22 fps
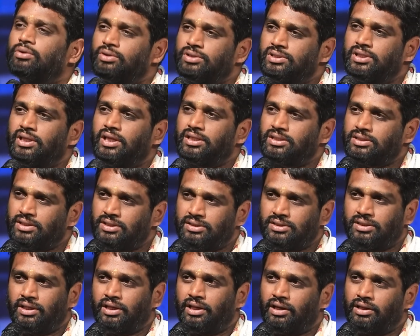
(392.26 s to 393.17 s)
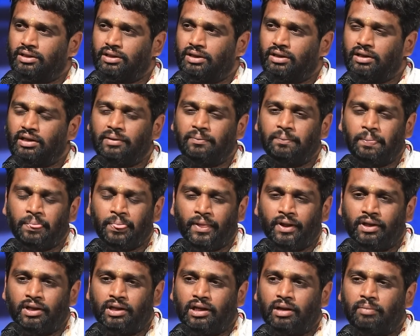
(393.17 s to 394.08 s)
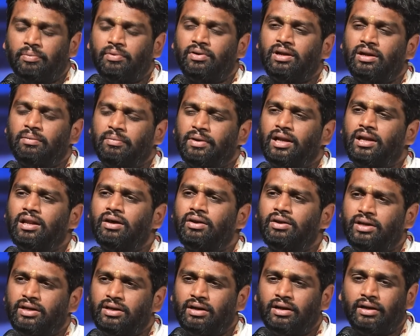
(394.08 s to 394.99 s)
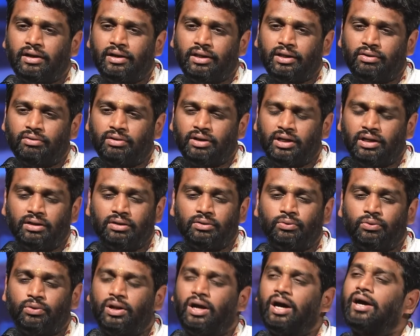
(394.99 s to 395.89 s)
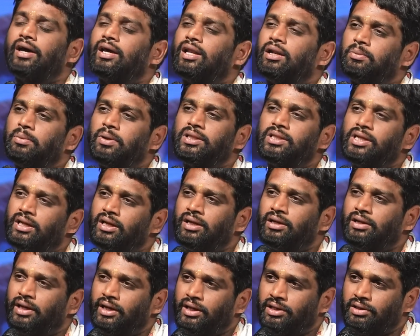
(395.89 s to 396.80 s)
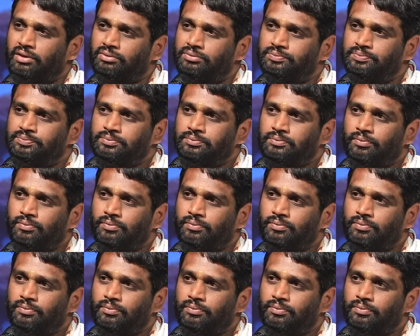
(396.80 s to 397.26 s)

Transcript: அதோட சீரியஸ்னஸ் தெரியறதில்ல அப்புறம் நம்ம எல்லோரும் என்ன நினைக்கிறோன்னா ஒரு ஆயிரம் ரூபா தானே நினைக்கிறோம்